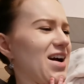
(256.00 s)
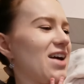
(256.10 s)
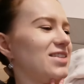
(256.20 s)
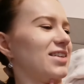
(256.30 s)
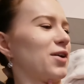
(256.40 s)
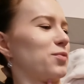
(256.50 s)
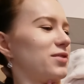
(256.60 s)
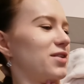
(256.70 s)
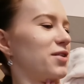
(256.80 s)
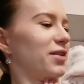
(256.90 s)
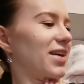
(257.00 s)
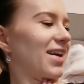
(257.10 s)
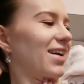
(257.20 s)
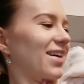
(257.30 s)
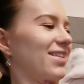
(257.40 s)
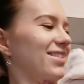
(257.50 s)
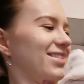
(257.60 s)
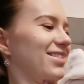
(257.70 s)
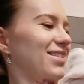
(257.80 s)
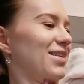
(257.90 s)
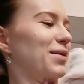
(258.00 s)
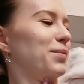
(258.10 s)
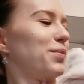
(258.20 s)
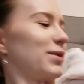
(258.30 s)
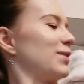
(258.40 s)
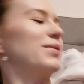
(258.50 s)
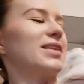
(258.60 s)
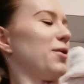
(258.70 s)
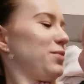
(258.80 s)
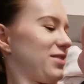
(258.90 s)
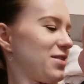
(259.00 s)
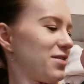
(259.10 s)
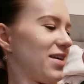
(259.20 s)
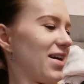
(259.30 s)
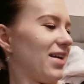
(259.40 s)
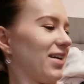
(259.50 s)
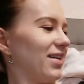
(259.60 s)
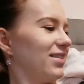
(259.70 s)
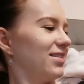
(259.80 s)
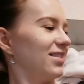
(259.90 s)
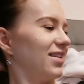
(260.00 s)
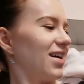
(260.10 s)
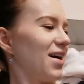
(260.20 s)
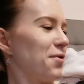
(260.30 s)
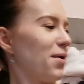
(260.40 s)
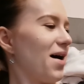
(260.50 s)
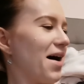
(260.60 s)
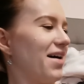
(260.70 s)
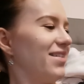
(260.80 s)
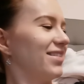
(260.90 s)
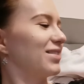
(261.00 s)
A gdzie ta obśliniona ręka? Po co mi ta obśliniona ręka? Ała!